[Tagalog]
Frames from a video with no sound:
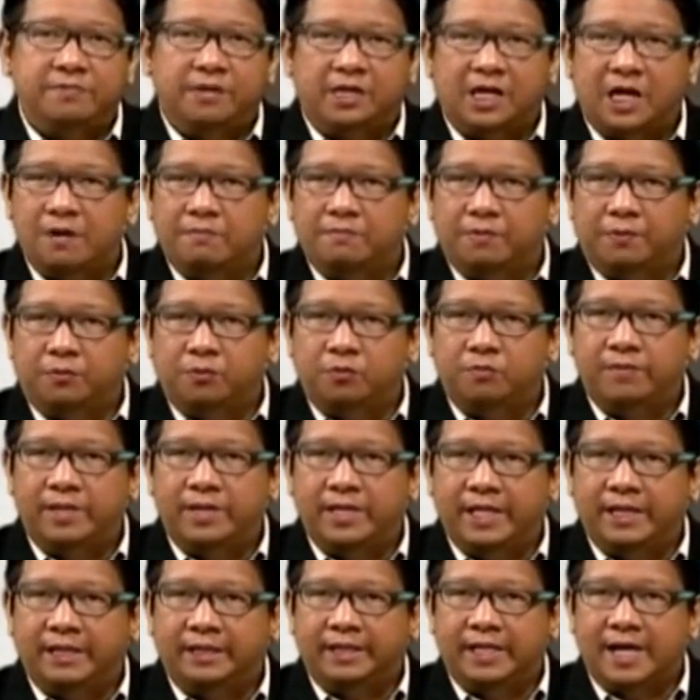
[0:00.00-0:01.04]
Maraming pa pong
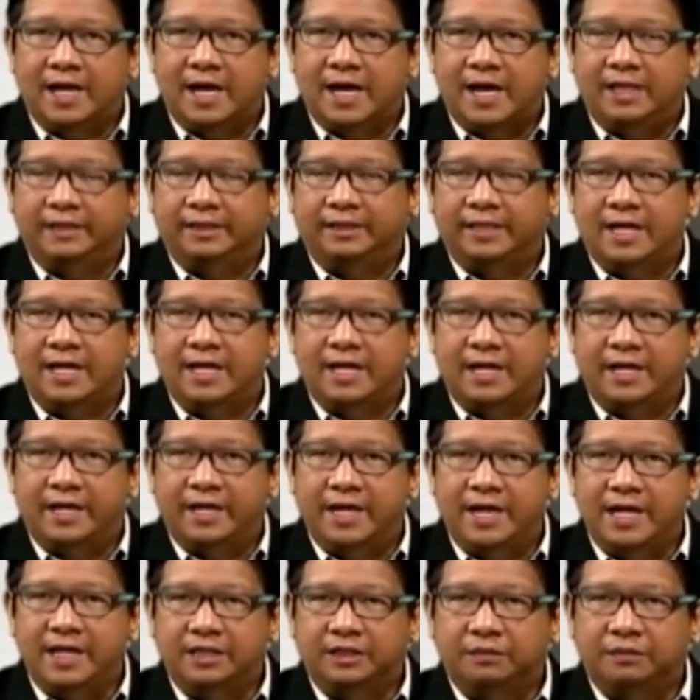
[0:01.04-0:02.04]
balita at talakayan